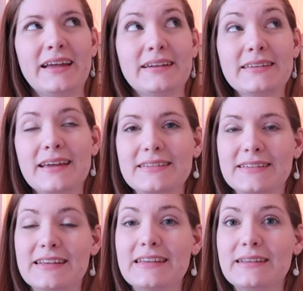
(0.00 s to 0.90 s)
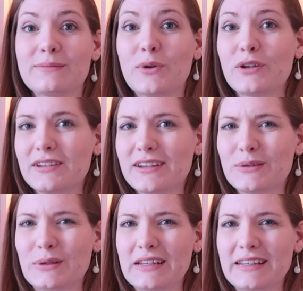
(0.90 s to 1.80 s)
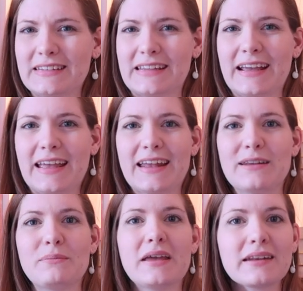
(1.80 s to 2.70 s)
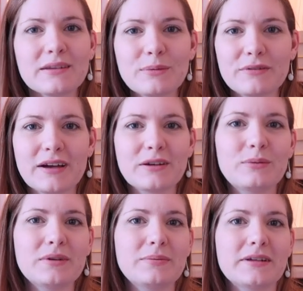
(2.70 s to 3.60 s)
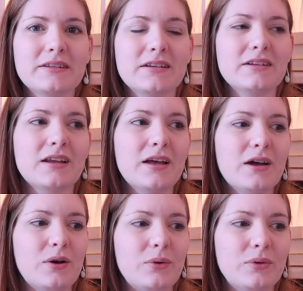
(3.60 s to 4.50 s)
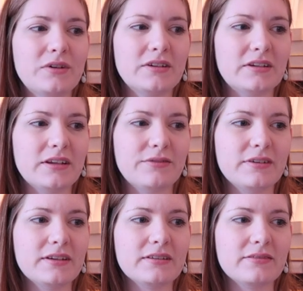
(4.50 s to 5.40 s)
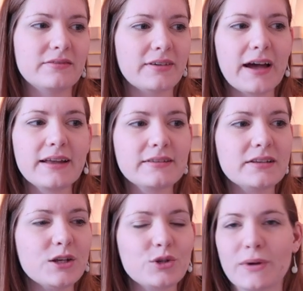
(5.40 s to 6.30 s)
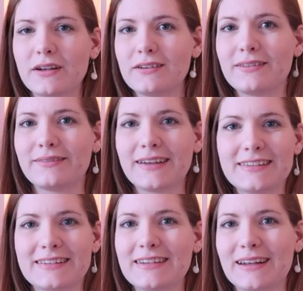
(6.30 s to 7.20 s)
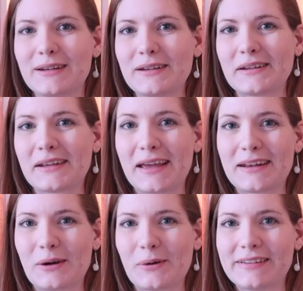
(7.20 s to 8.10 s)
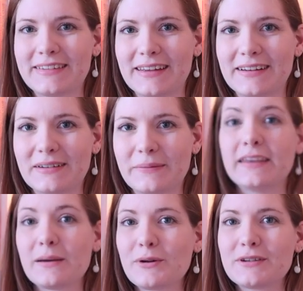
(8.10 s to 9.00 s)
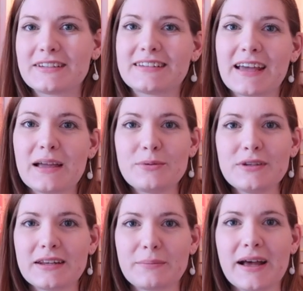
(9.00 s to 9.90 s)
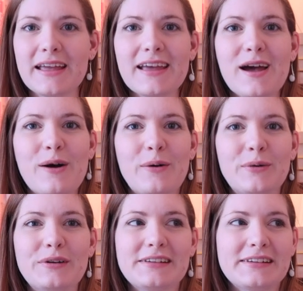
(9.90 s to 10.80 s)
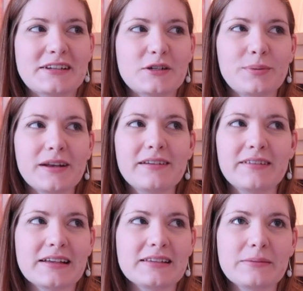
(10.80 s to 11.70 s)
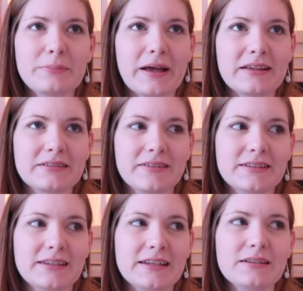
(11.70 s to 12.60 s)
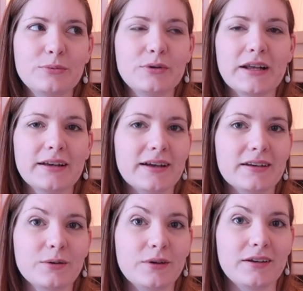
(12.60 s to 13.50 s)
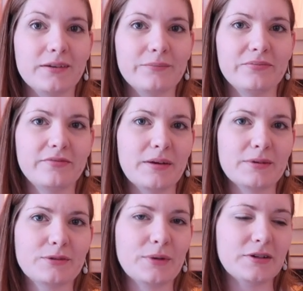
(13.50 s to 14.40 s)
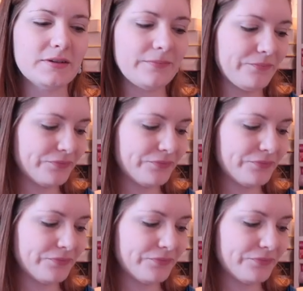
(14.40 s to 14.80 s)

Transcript: Das heißt, ich möchte natürlich sehr gerne mehr dann überfahren über die Patienten und ich finde es wahnsinnig spannend, was die dann gerne auch erzählen. Ich habe heute drei Bücher dabei und spannenderweise passt quasi jedes Buch in eine Kategorie, wenn man so möchte.